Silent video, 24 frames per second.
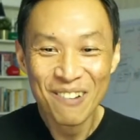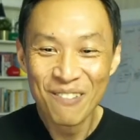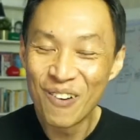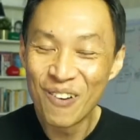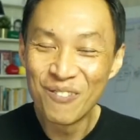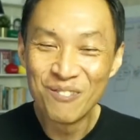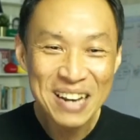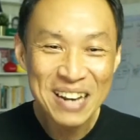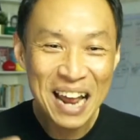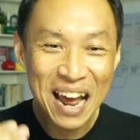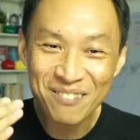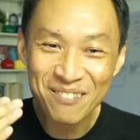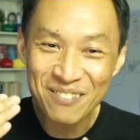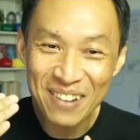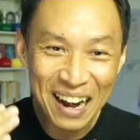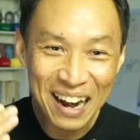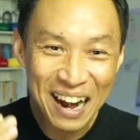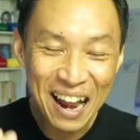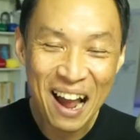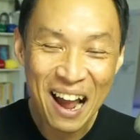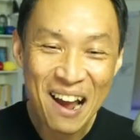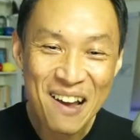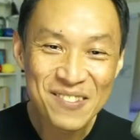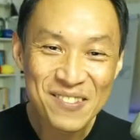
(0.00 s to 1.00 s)
ผมดันมา
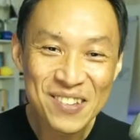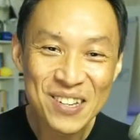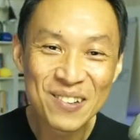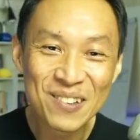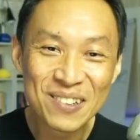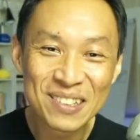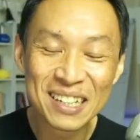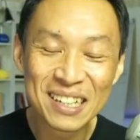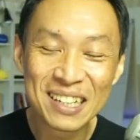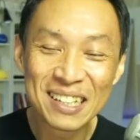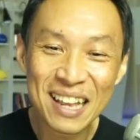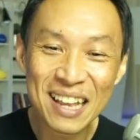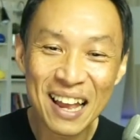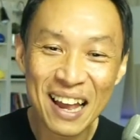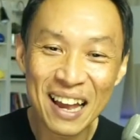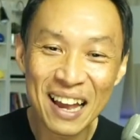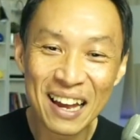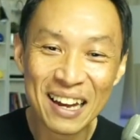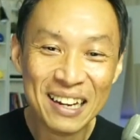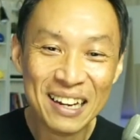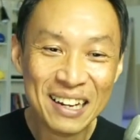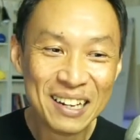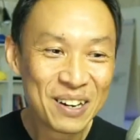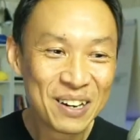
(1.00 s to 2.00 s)
ไลฟ์ช่วงนี้แต่
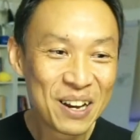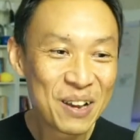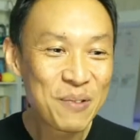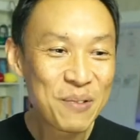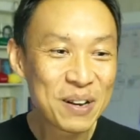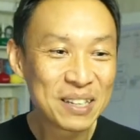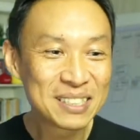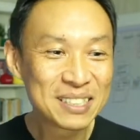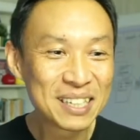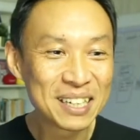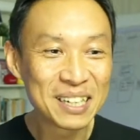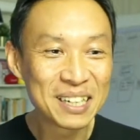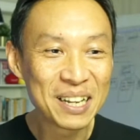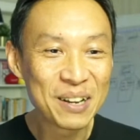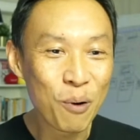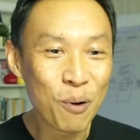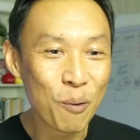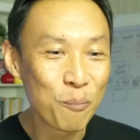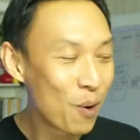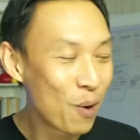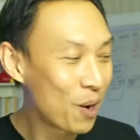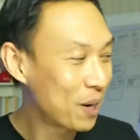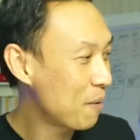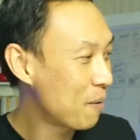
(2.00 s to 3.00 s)
นี่เป็นสิ่งที่
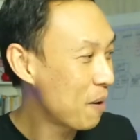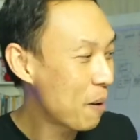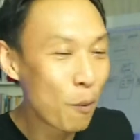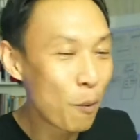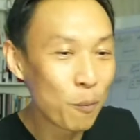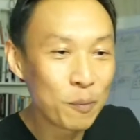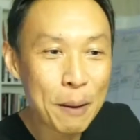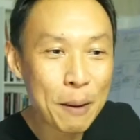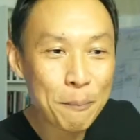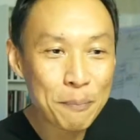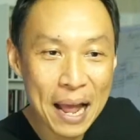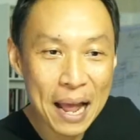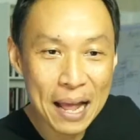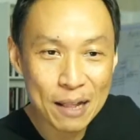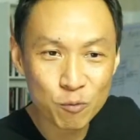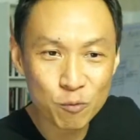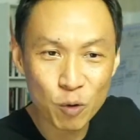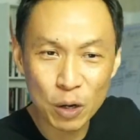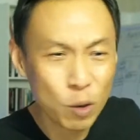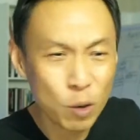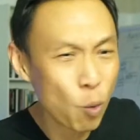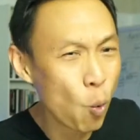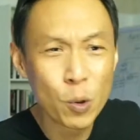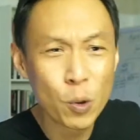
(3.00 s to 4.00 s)
ผมพอทำได้ผมทำงาน
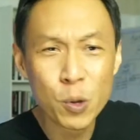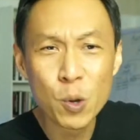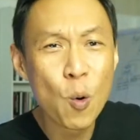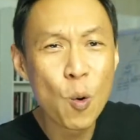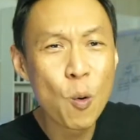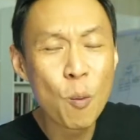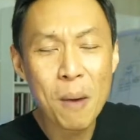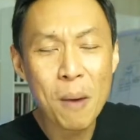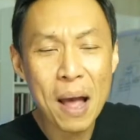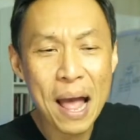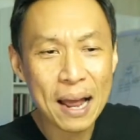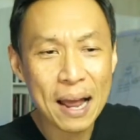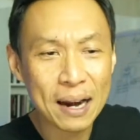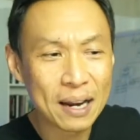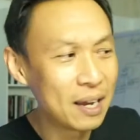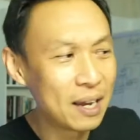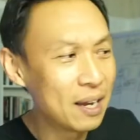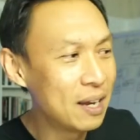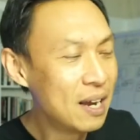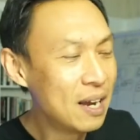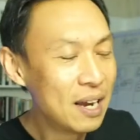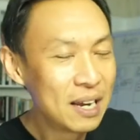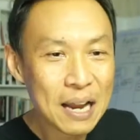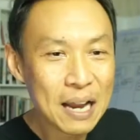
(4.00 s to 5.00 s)
วันนี้ยุ่งมากเล
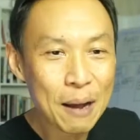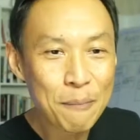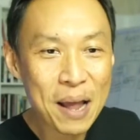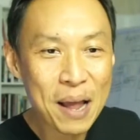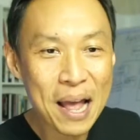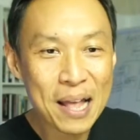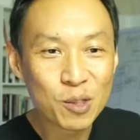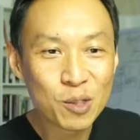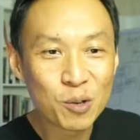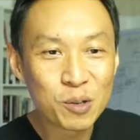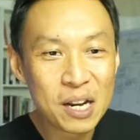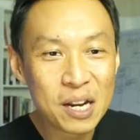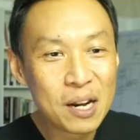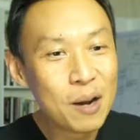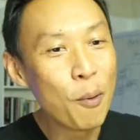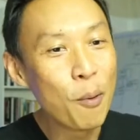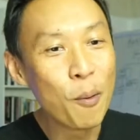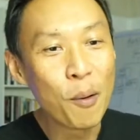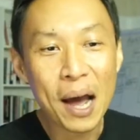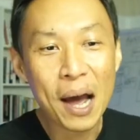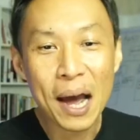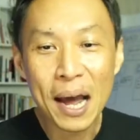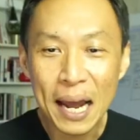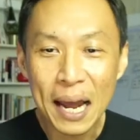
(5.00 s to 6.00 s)
ยทำงานตรงนี้แล้ว
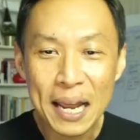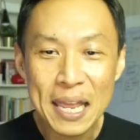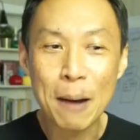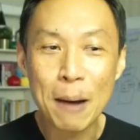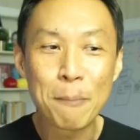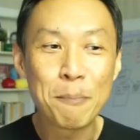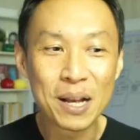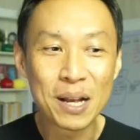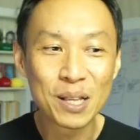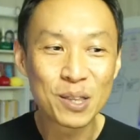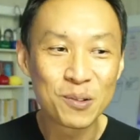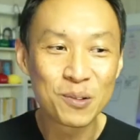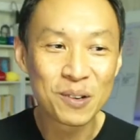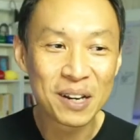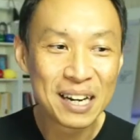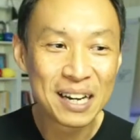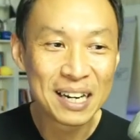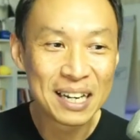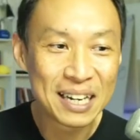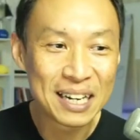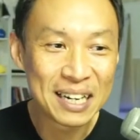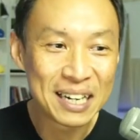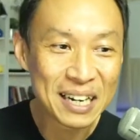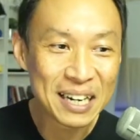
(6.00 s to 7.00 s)
ผมก็ขยับมาตรงนี้
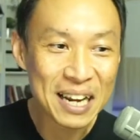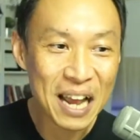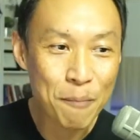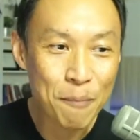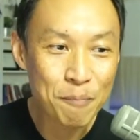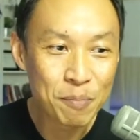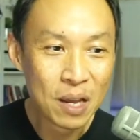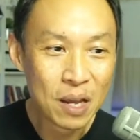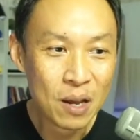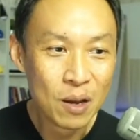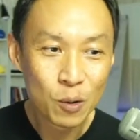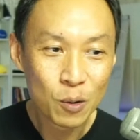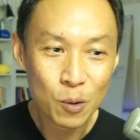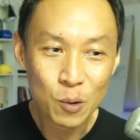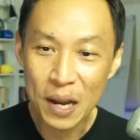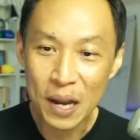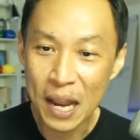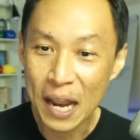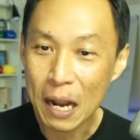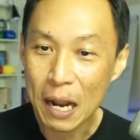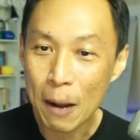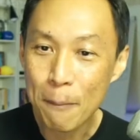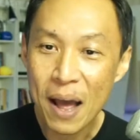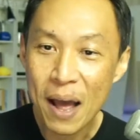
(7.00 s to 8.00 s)
เลยนะครับคุณ
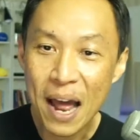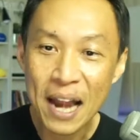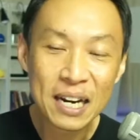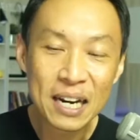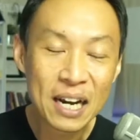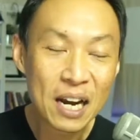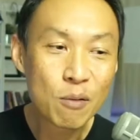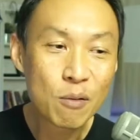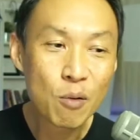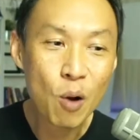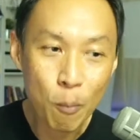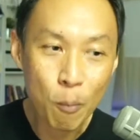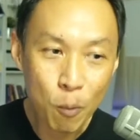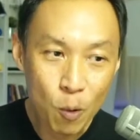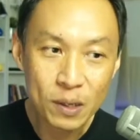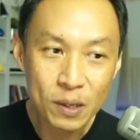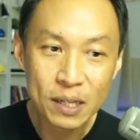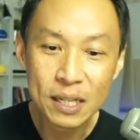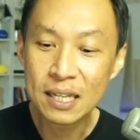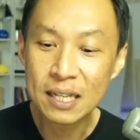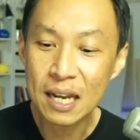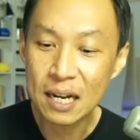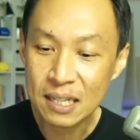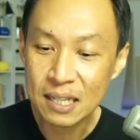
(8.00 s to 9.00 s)
เอกพันธ์นะครับขอบคุณ
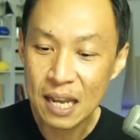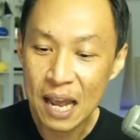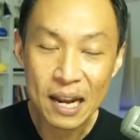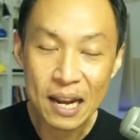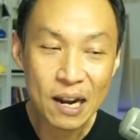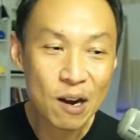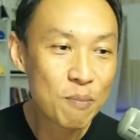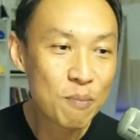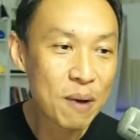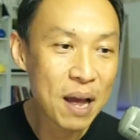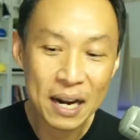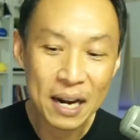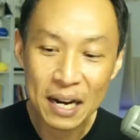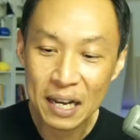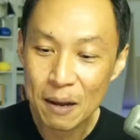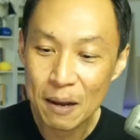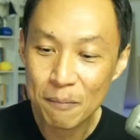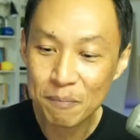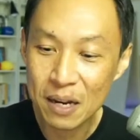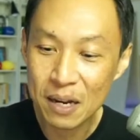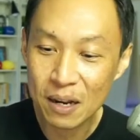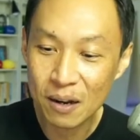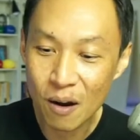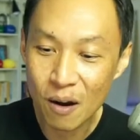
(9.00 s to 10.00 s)
ที่ทักทายเข้ามานะค
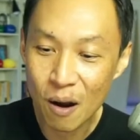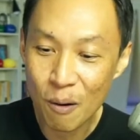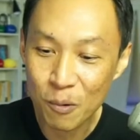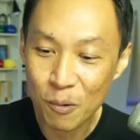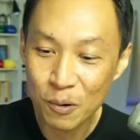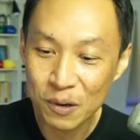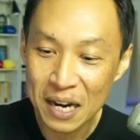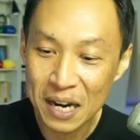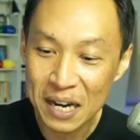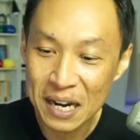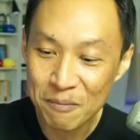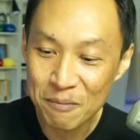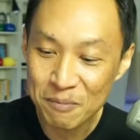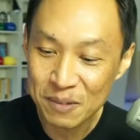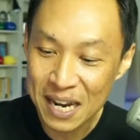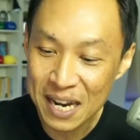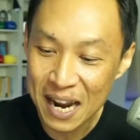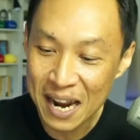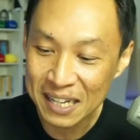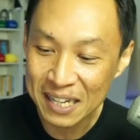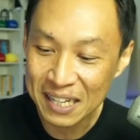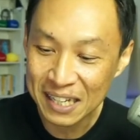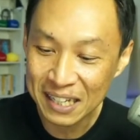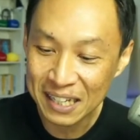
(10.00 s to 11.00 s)
รับขอบคุณในน้ำใจ
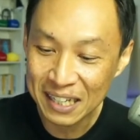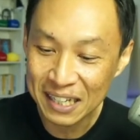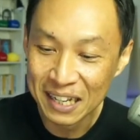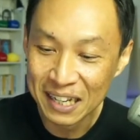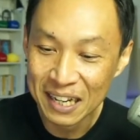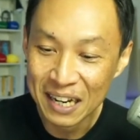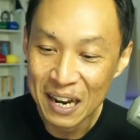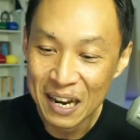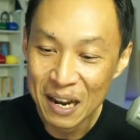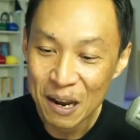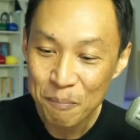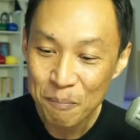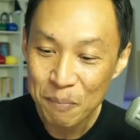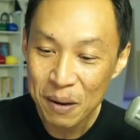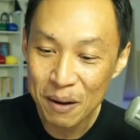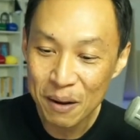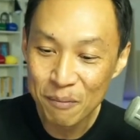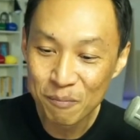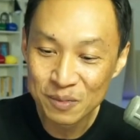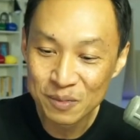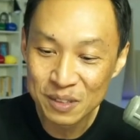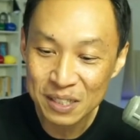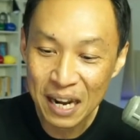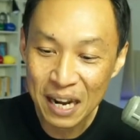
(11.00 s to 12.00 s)
ที่
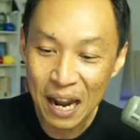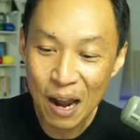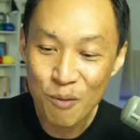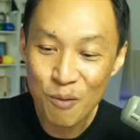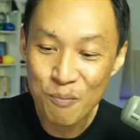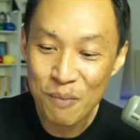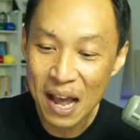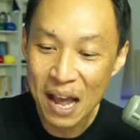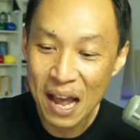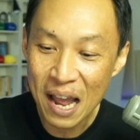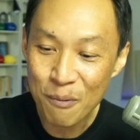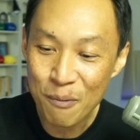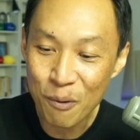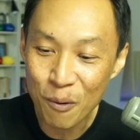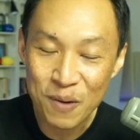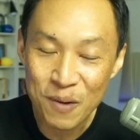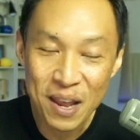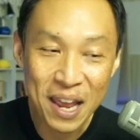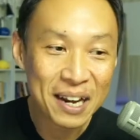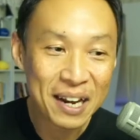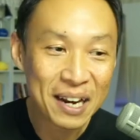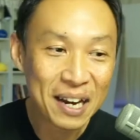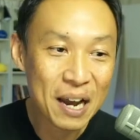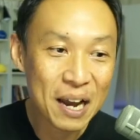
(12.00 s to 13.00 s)
พิมพ์เข้ามาให้ผม
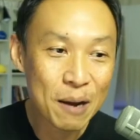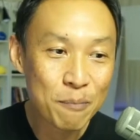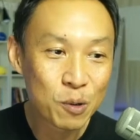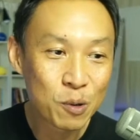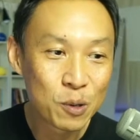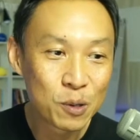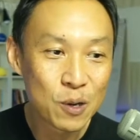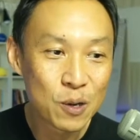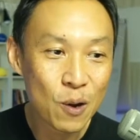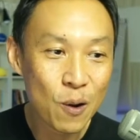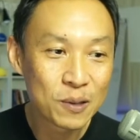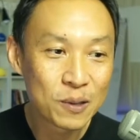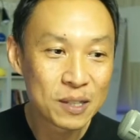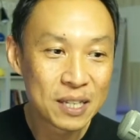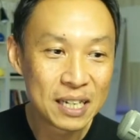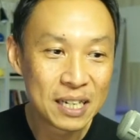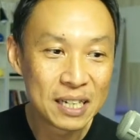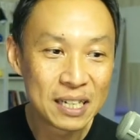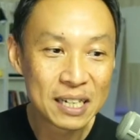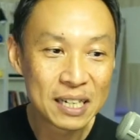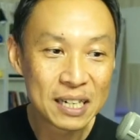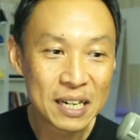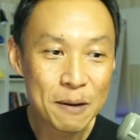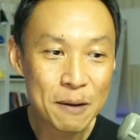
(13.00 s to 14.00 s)
เห็นนะครับคุณโย
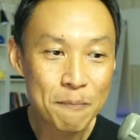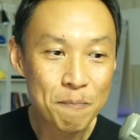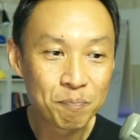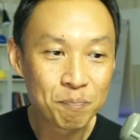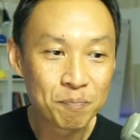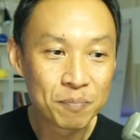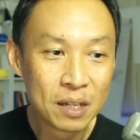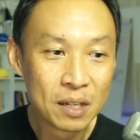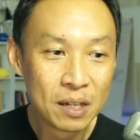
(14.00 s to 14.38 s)
ทินนะครับ